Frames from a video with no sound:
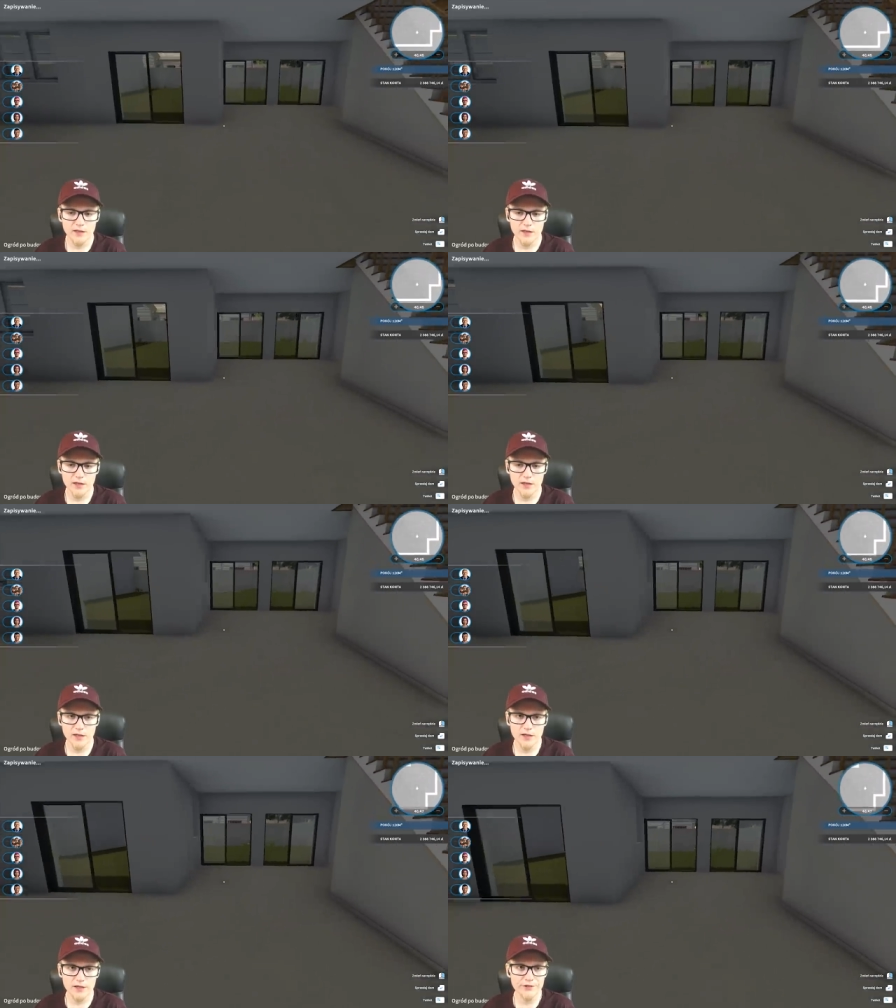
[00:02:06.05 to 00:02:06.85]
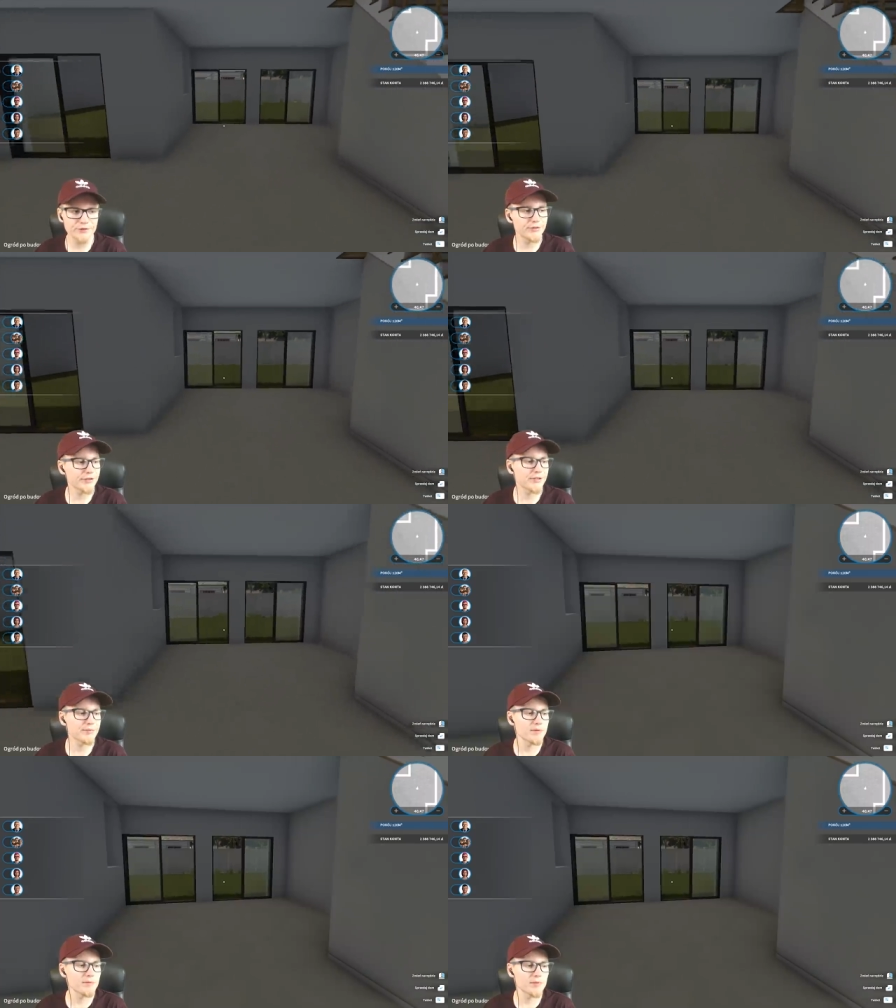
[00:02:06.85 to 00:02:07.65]
A tutaj
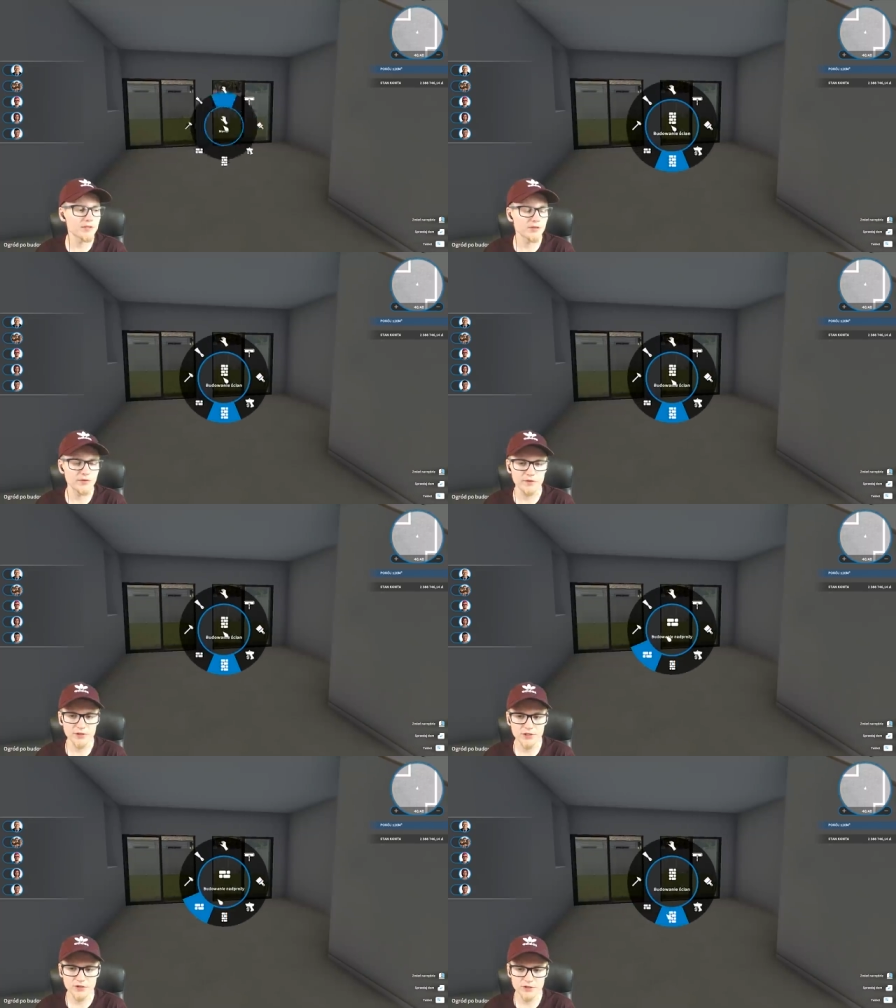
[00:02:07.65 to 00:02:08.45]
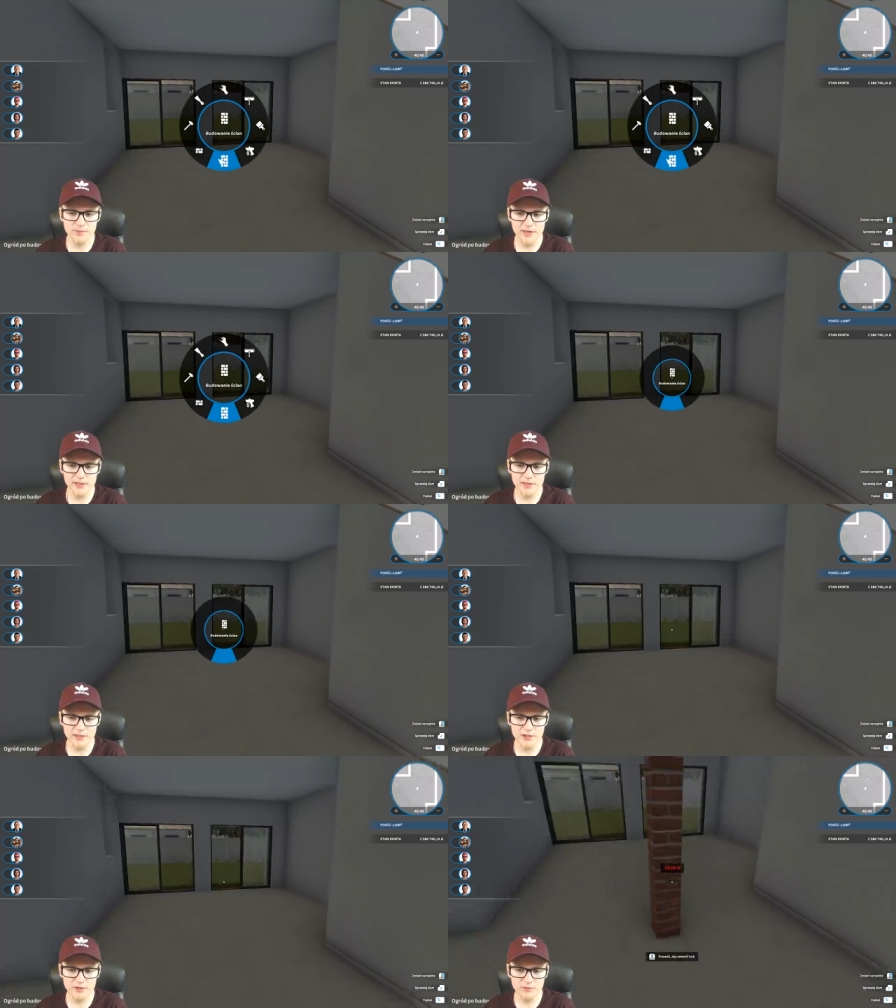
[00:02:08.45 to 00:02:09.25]
zrobimy miejscówę właśnie do spania,
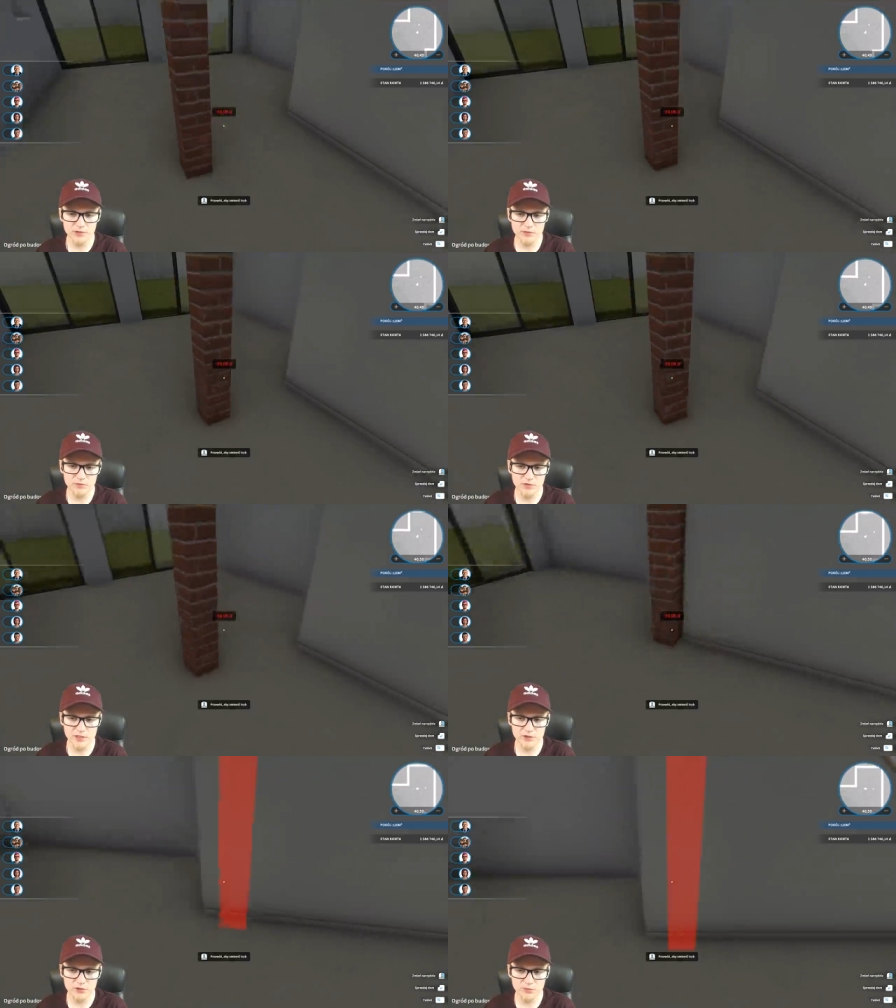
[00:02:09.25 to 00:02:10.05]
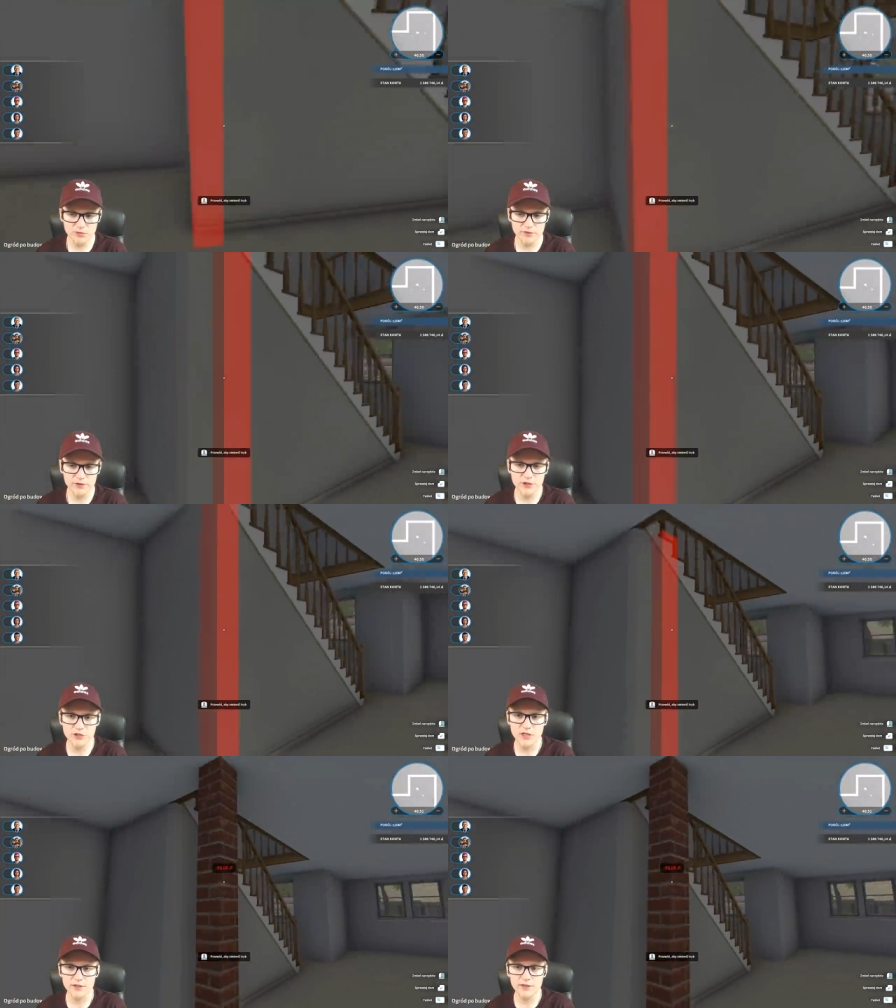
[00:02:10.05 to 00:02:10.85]
także możemy już zacząć budować
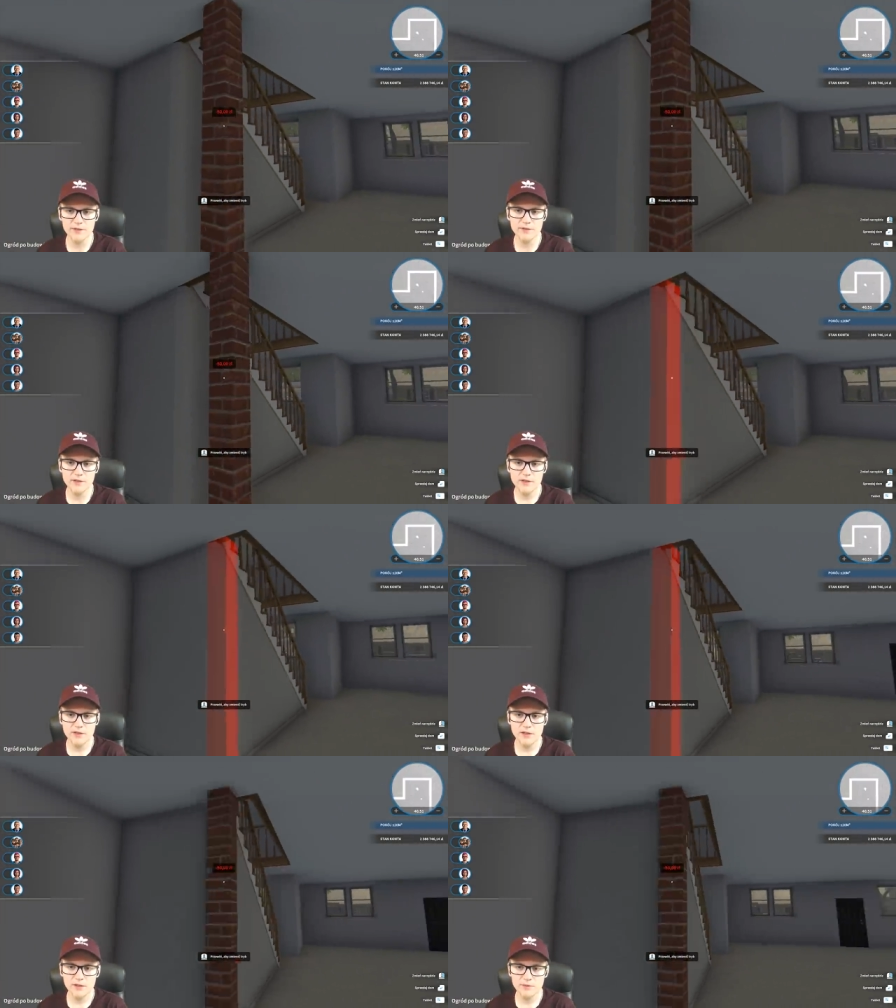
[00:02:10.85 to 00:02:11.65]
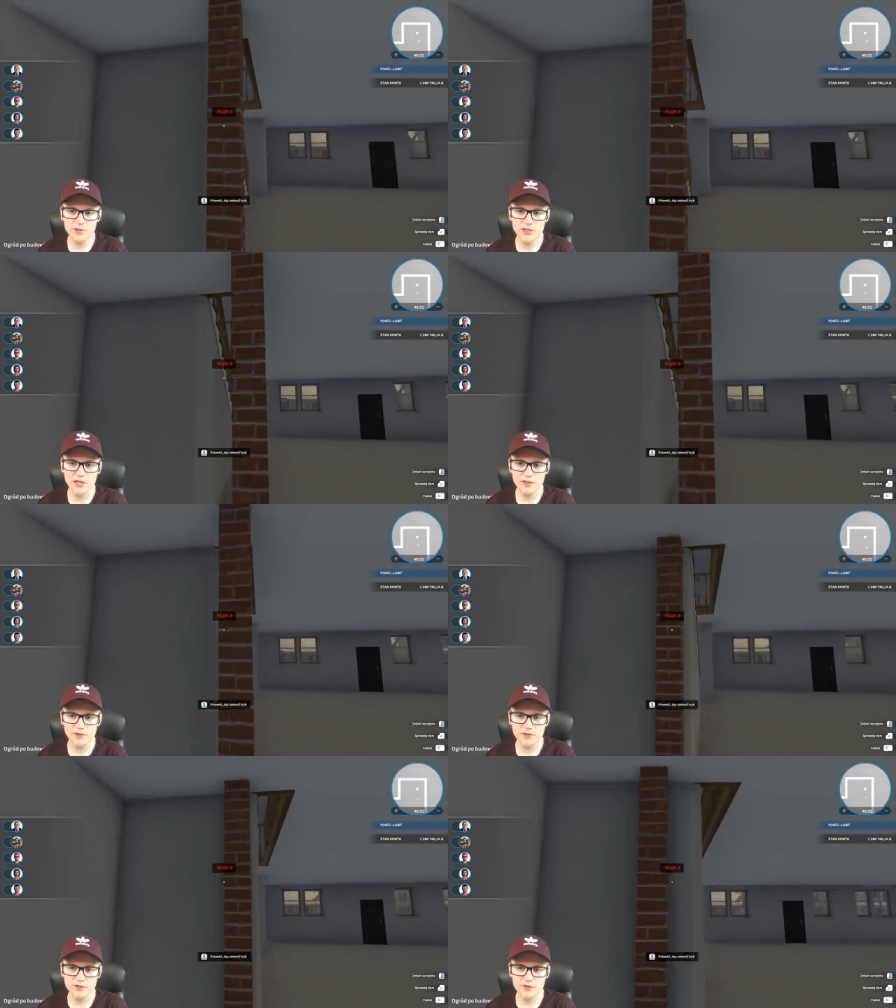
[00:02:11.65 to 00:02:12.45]
ściany. A, ściany
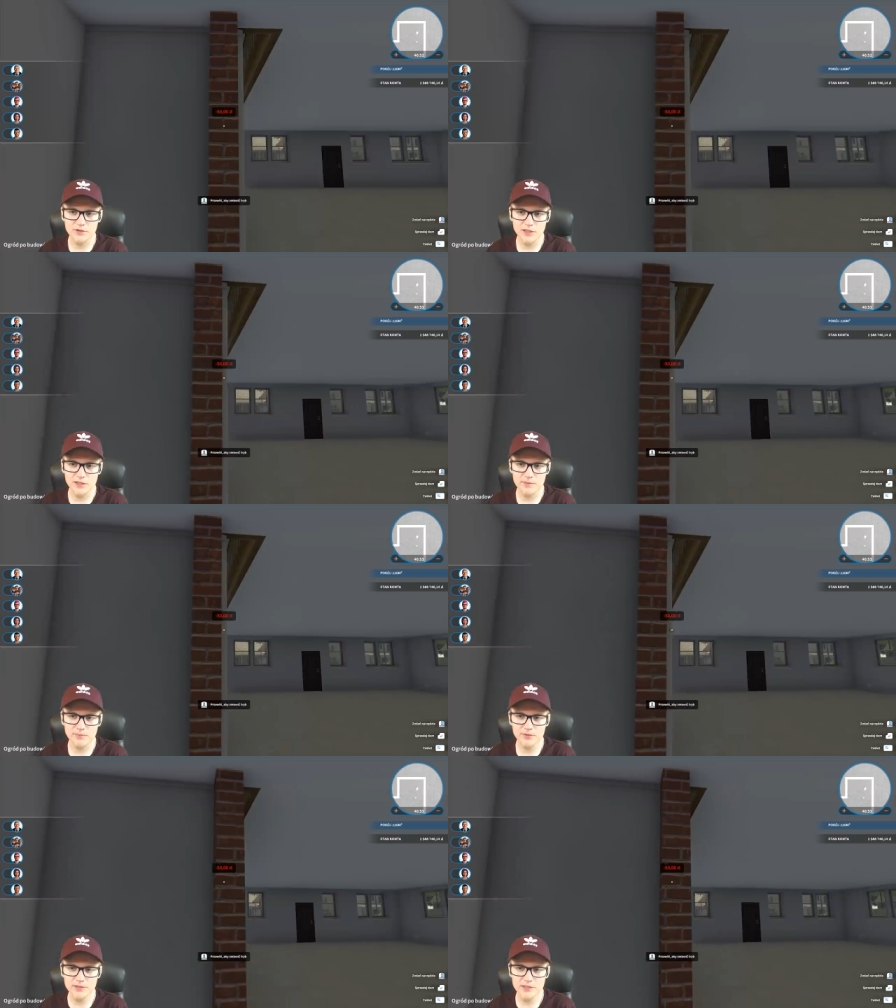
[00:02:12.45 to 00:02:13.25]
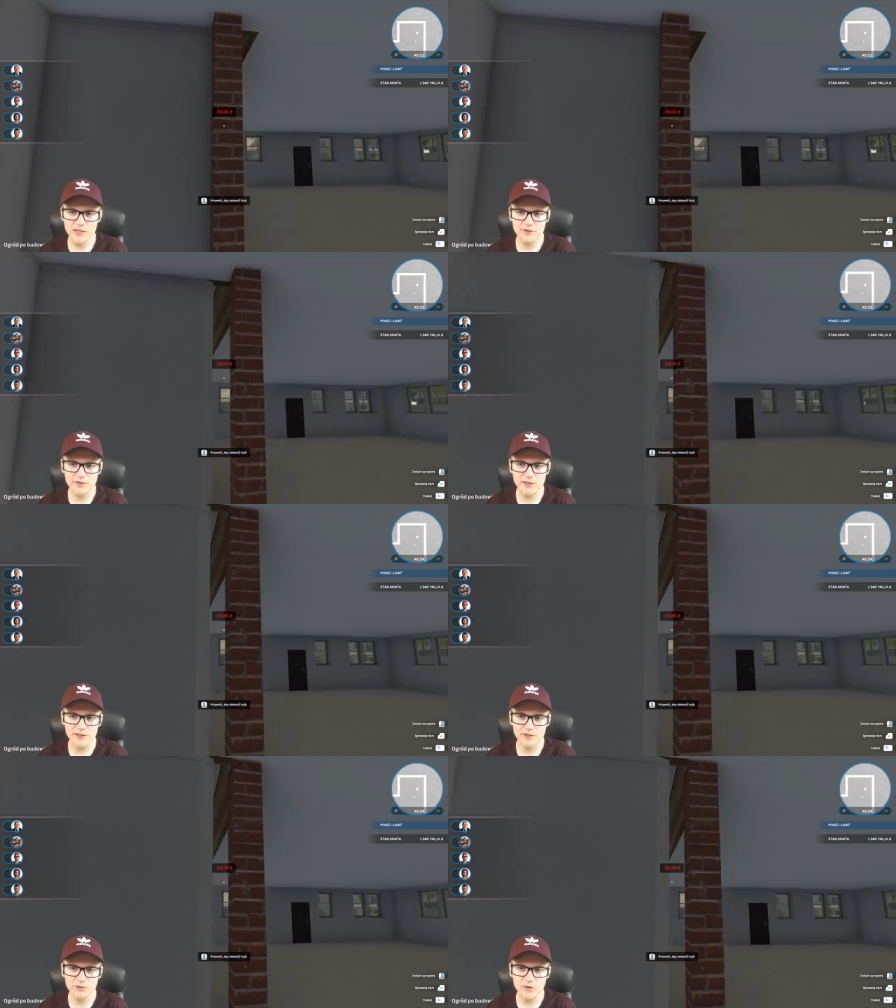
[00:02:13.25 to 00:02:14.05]
to jest tutaj podstawa
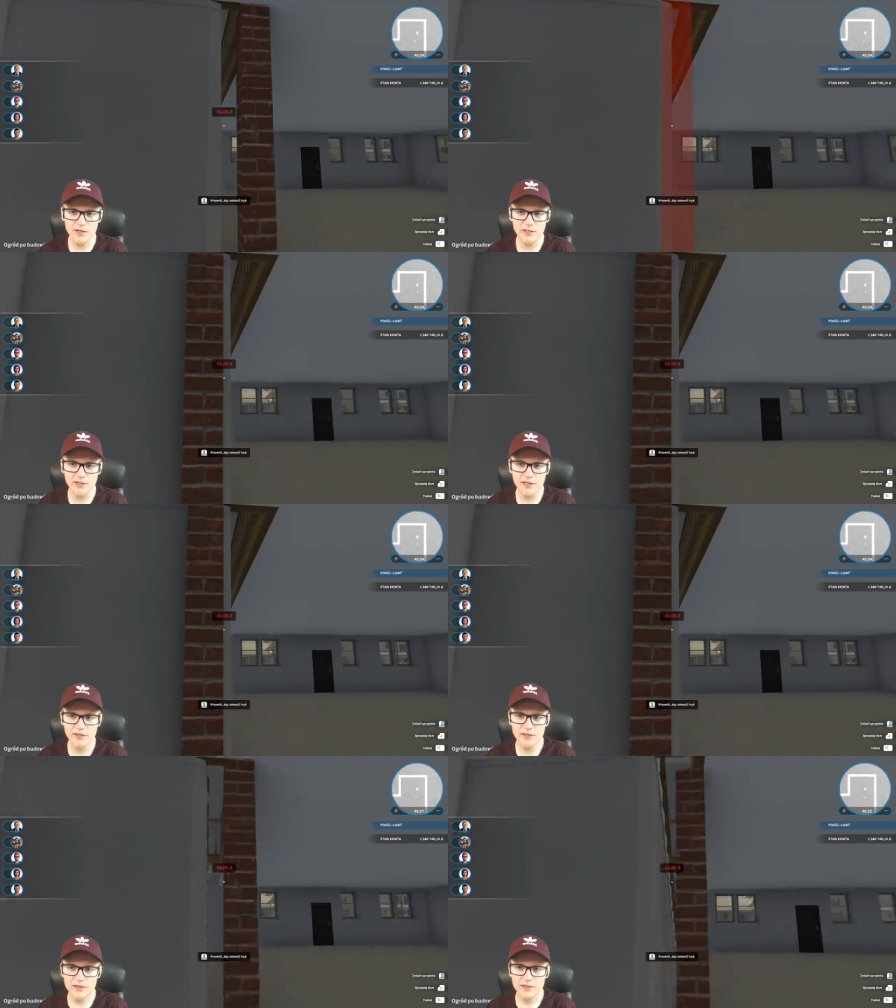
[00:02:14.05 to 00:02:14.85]
aktualnie.